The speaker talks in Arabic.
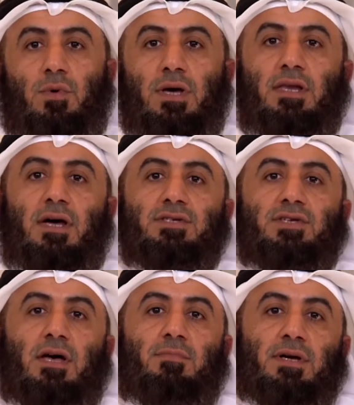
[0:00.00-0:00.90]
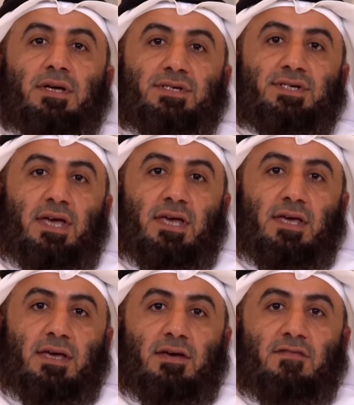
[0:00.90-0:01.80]
وان اصابك
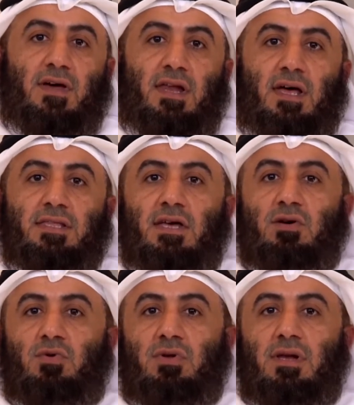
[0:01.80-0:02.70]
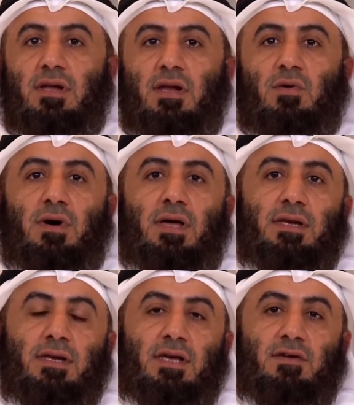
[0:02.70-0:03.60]
شيء فلا تقل لو
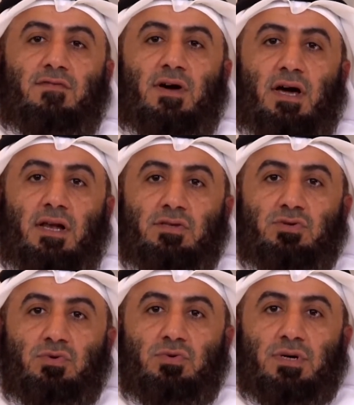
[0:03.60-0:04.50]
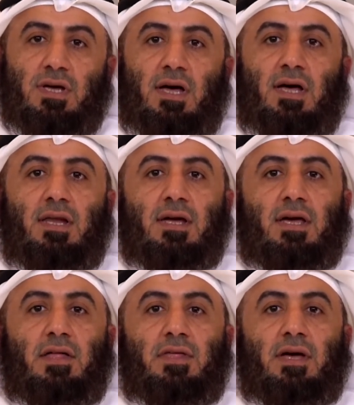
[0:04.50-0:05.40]
اني فعلت كان
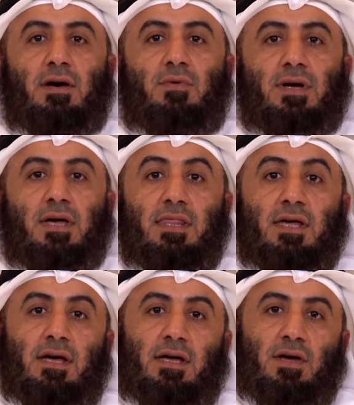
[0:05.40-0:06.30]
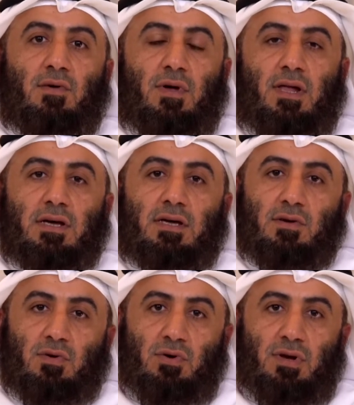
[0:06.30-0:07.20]
كذا وكذا
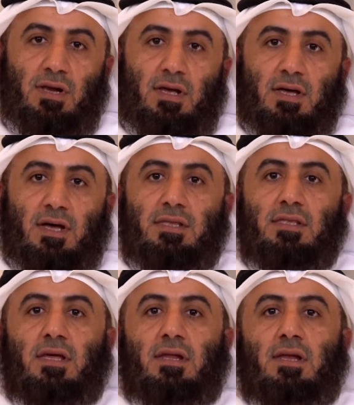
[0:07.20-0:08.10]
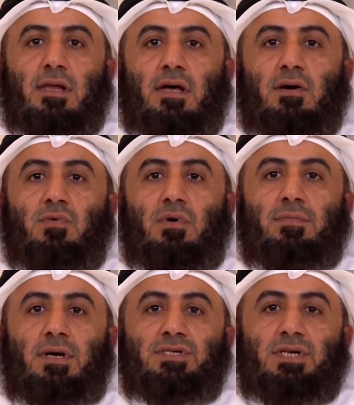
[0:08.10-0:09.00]
ولكن قل قدر الله
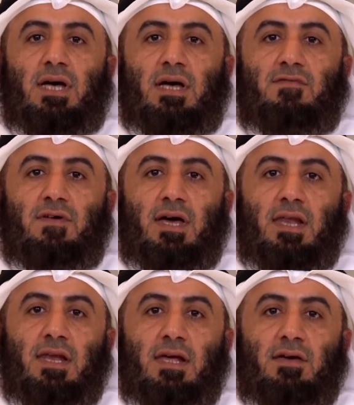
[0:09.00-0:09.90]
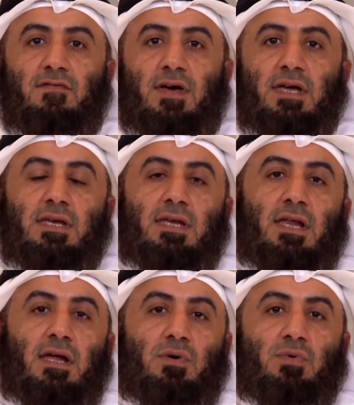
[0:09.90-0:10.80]
وما شاء فعل فإن
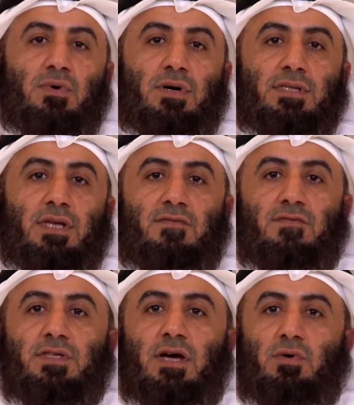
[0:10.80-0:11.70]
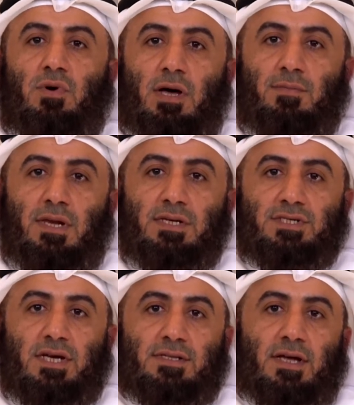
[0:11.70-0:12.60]
لو تفتح عمل
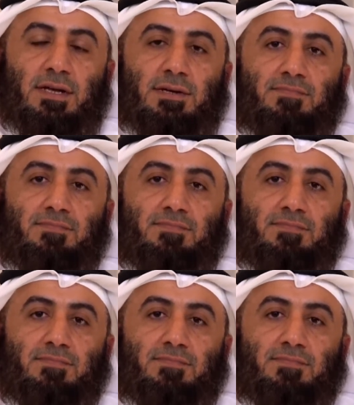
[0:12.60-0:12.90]
الشيطان